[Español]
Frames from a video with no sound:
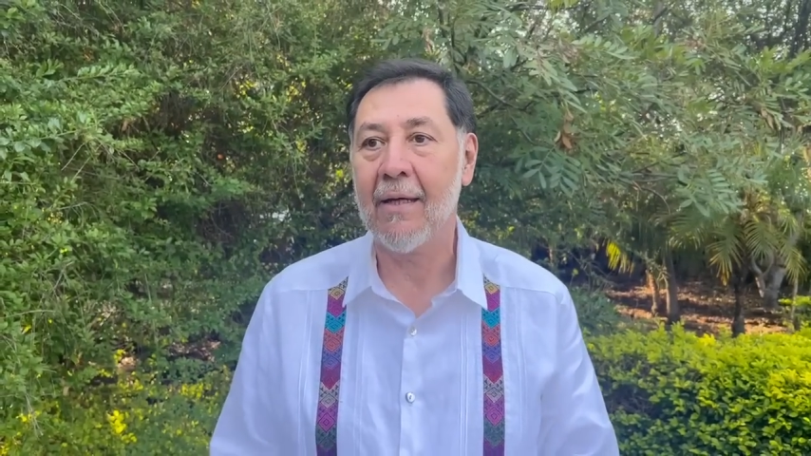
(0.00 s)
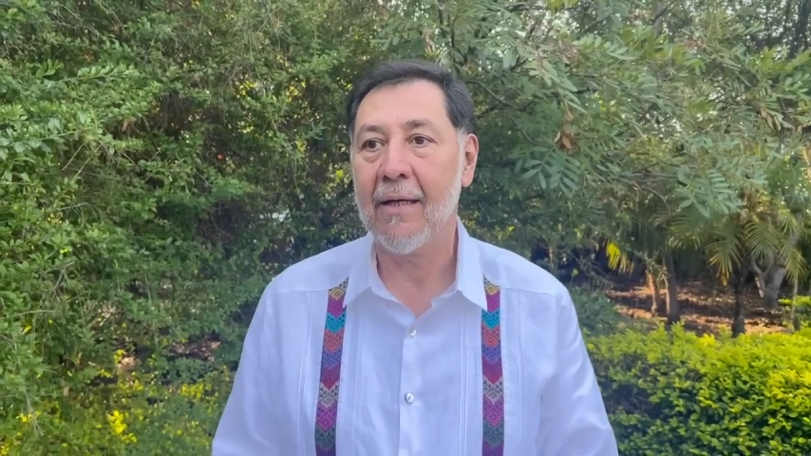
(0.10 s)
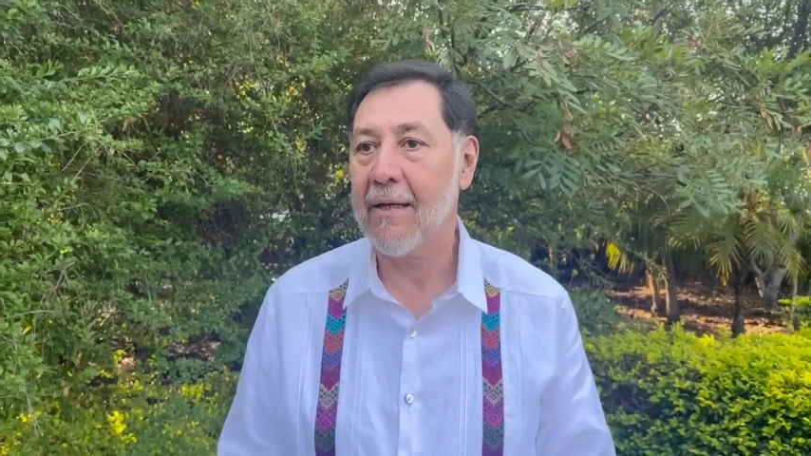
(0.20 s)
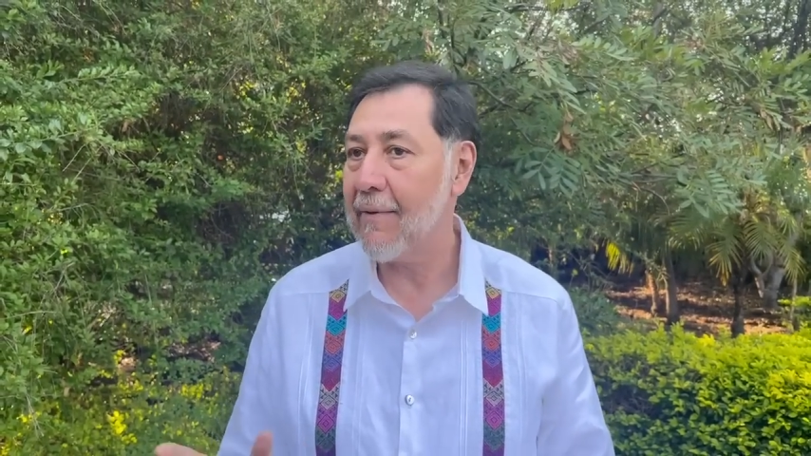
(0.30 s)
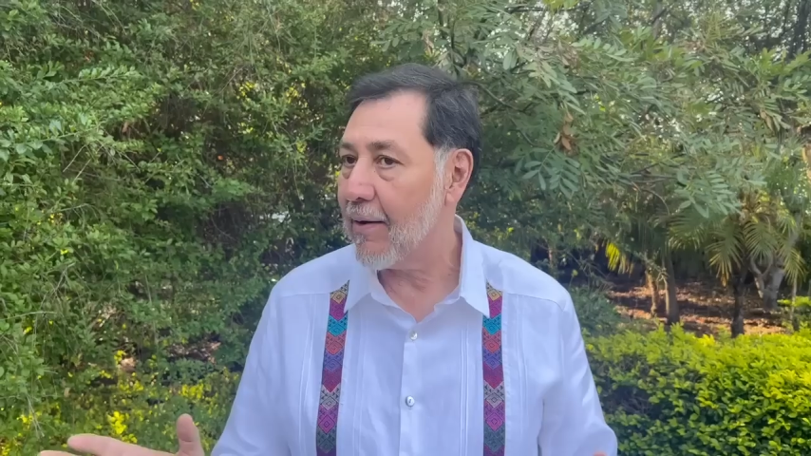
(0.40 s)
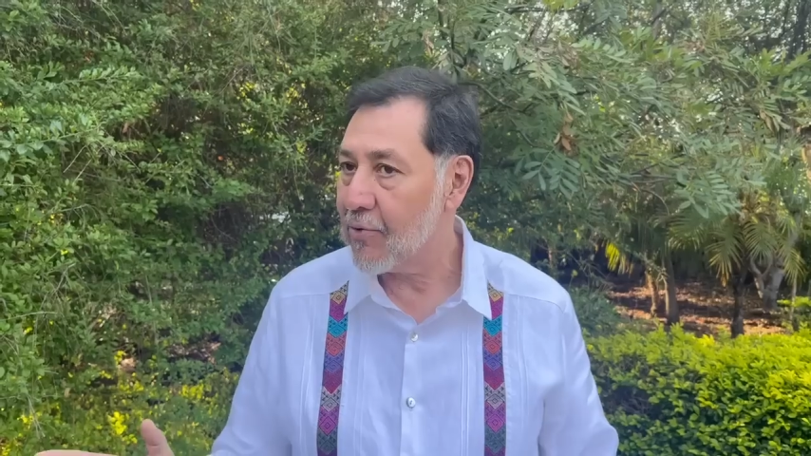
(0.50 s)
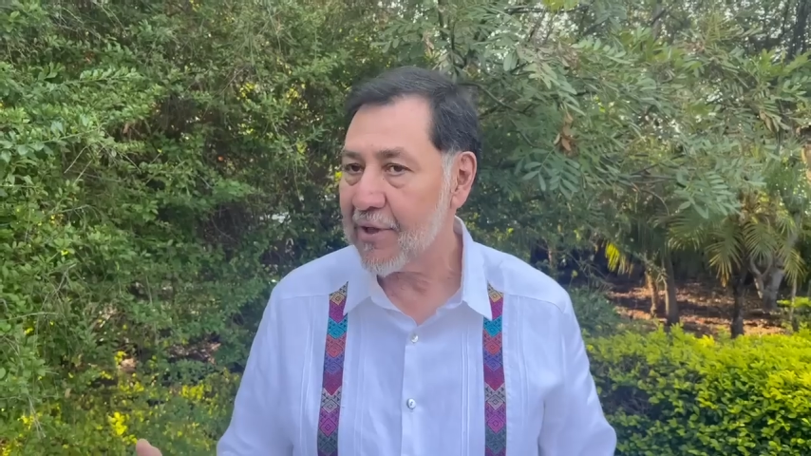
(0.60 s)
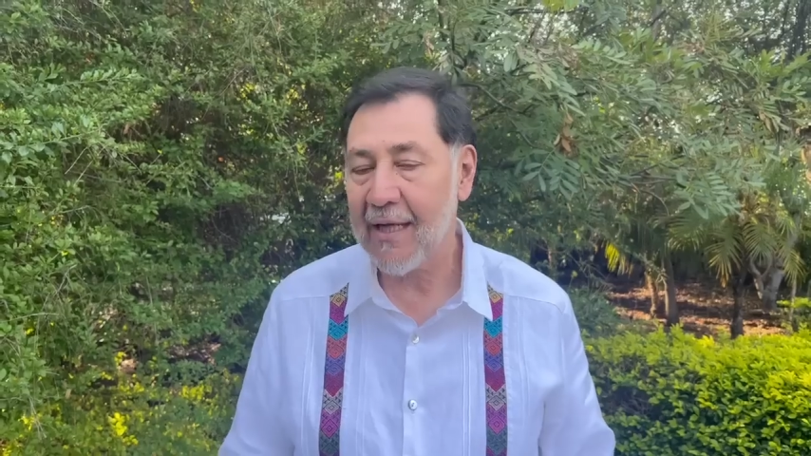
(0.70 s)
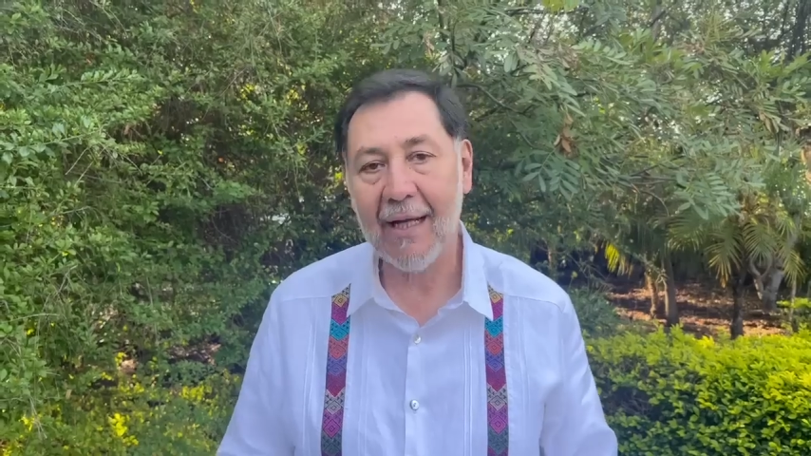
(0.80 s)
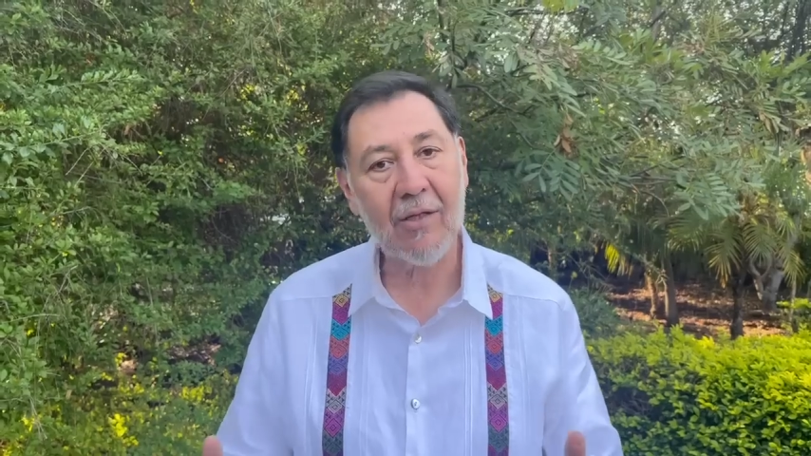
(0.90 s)
y vamos a
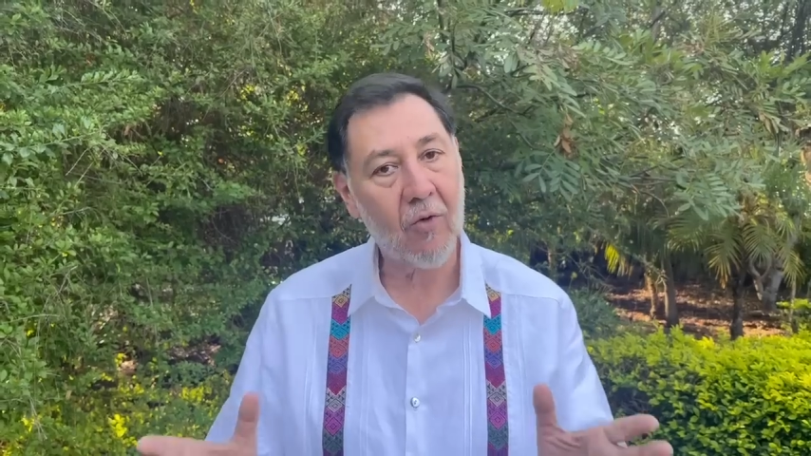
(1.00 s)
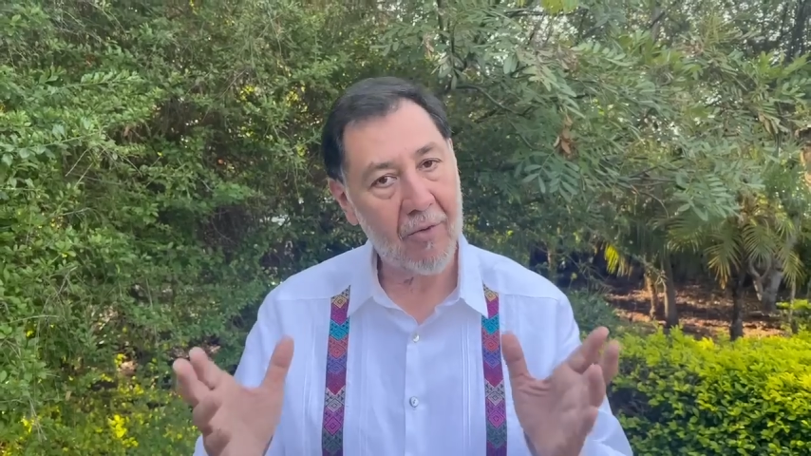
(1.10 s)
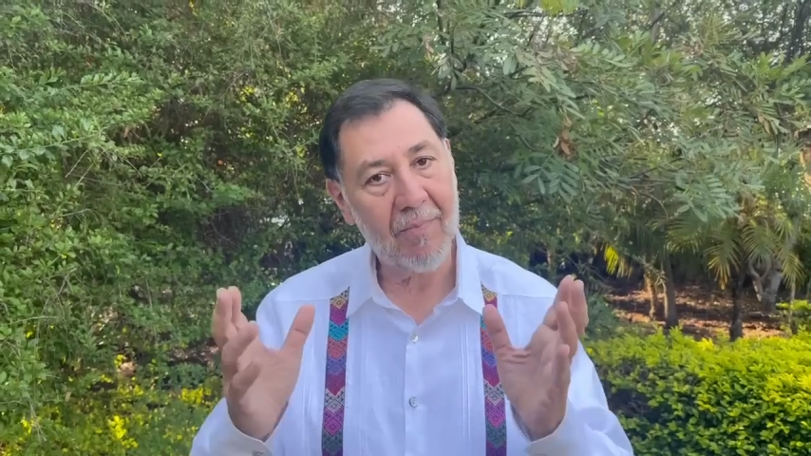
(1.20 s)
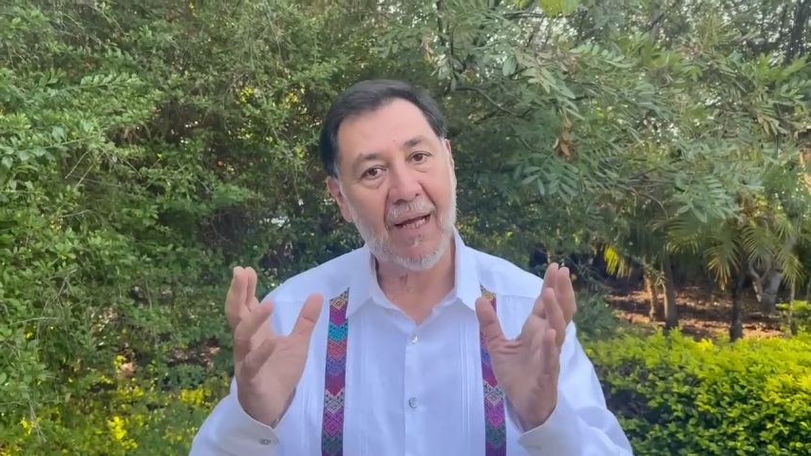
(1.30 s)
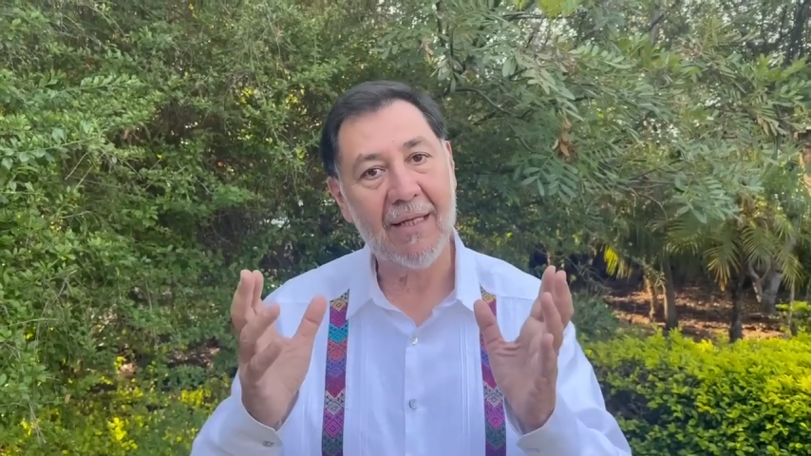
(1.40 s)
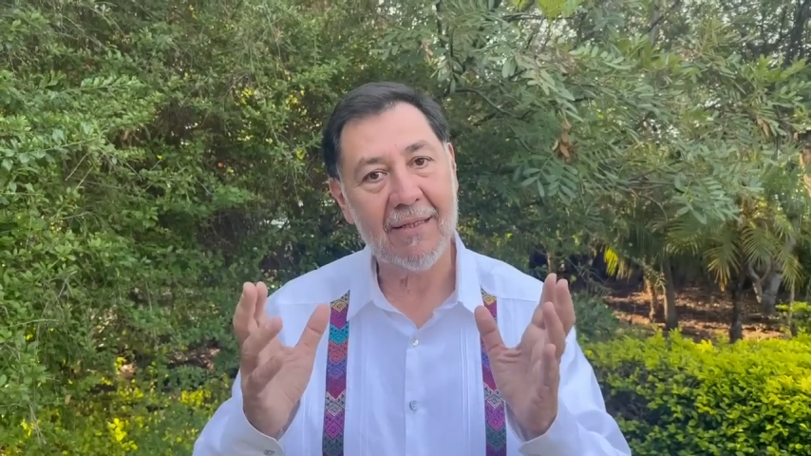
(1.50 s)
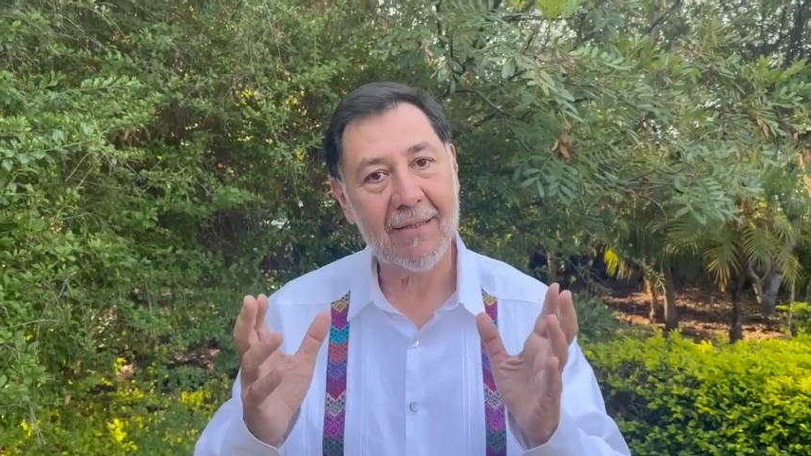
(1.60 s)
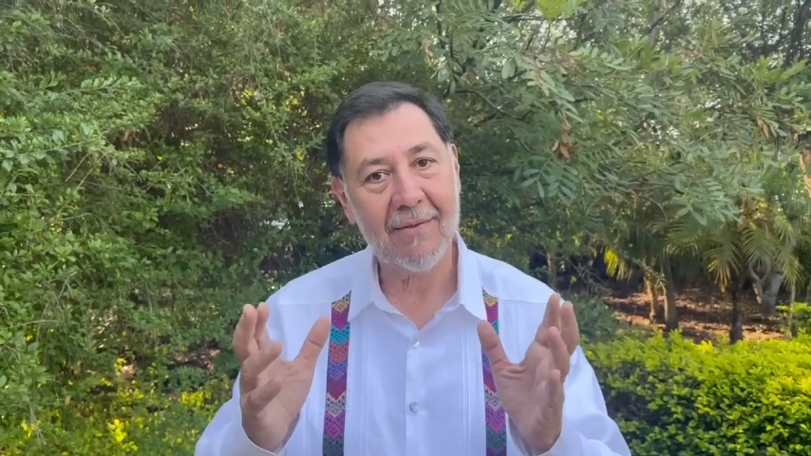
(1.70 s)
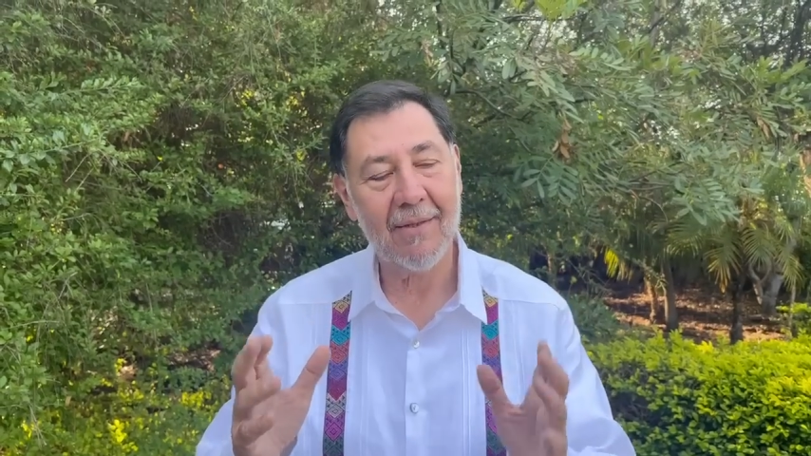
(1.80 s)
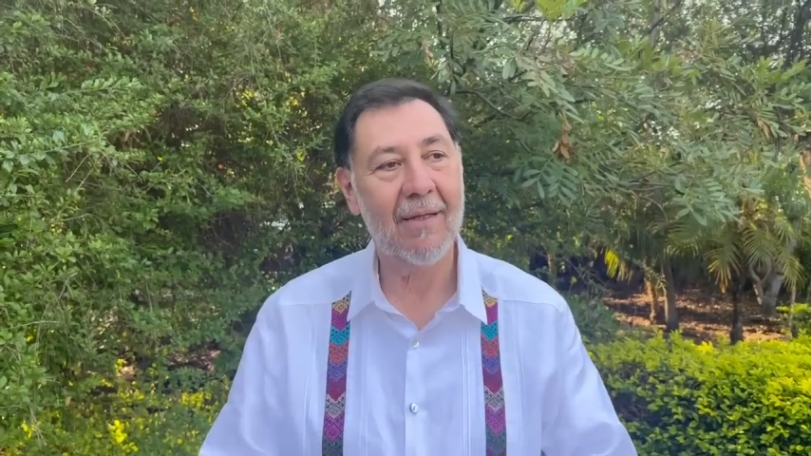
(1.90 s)
ir a todo el país.